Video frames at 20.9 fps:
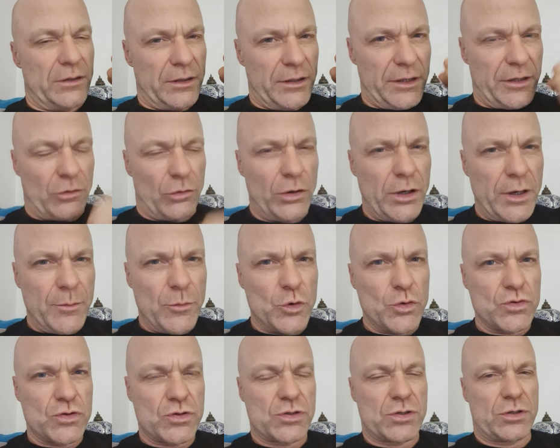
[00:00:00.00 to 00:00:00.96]

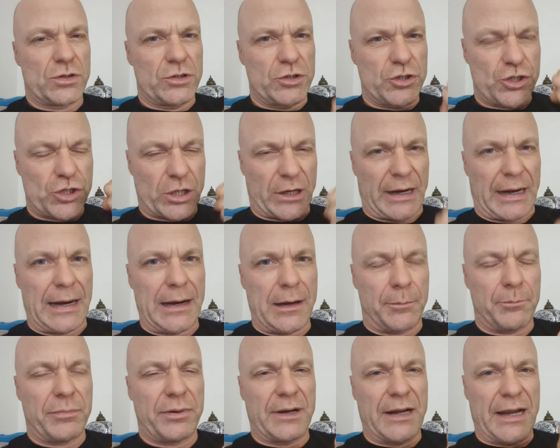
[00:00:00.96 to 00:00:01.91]
Hieronymus,
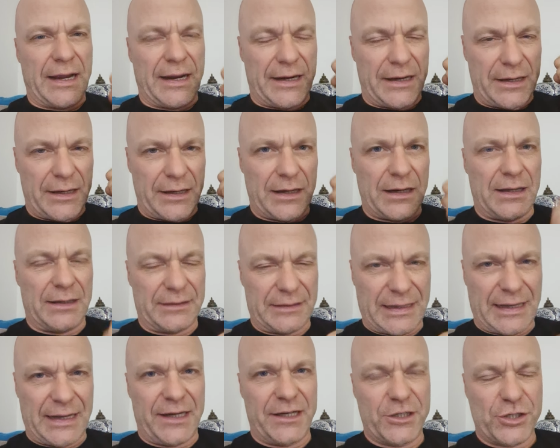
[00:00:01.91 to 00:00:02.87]
schreib eine
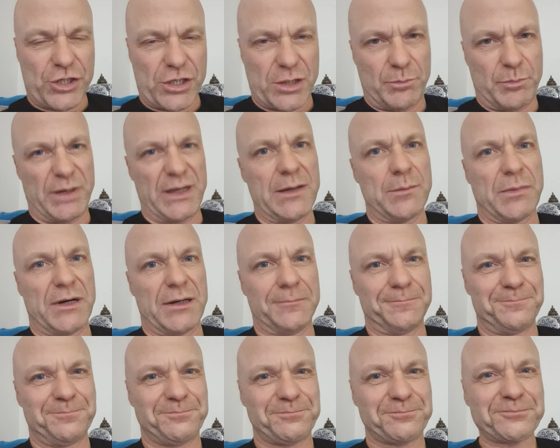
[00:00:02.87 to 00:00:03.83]
lateinische Bibel.
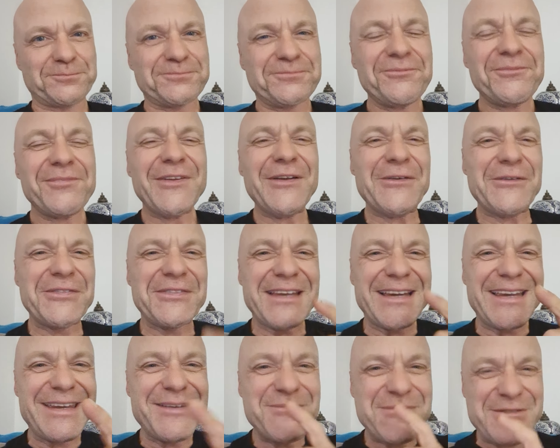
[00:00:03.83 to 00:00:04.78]
Und
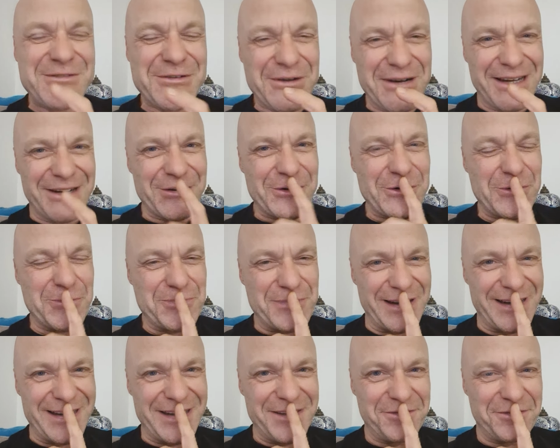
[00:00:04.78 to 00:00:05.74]
da gibt es sogar noch
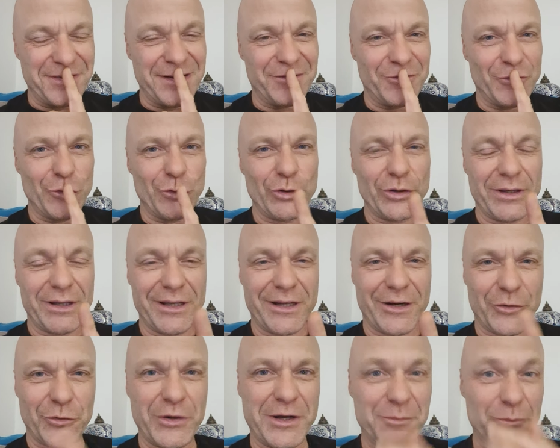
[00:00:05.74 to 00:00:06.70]
Briefe, wo
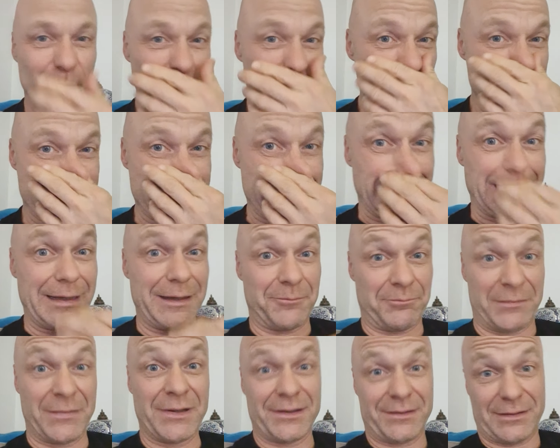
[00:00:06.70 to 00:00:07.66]
Hieronymus,
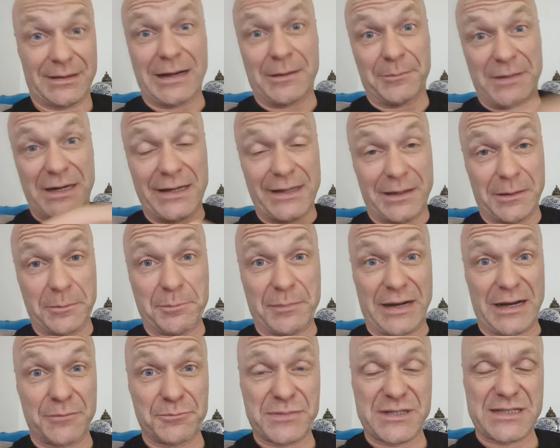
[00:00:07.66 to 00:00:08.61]
dem damaligen
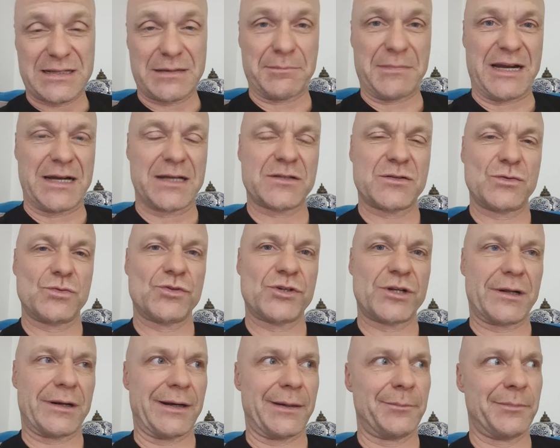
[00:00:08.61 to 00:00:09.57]
Papst Damaso,
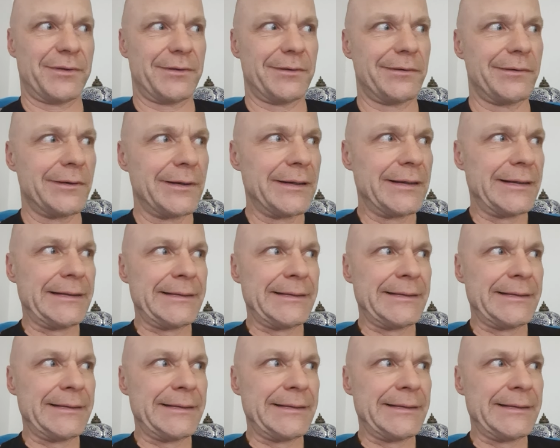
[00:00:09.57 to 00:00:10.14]
schreibt du,